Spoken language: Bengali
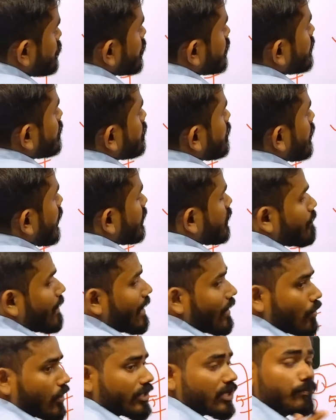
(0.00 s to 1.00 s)
সেটা একটা
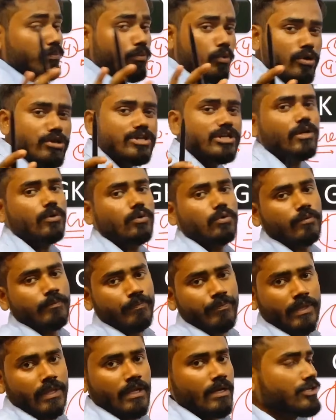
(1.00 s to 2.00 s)
ভালো একটা বই কেনো
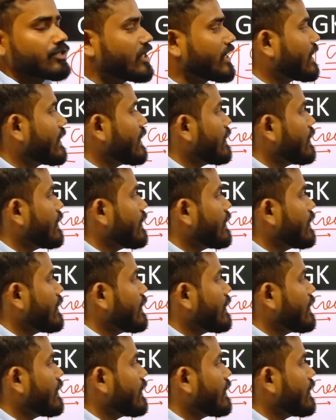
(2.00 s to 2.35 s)
সেখানে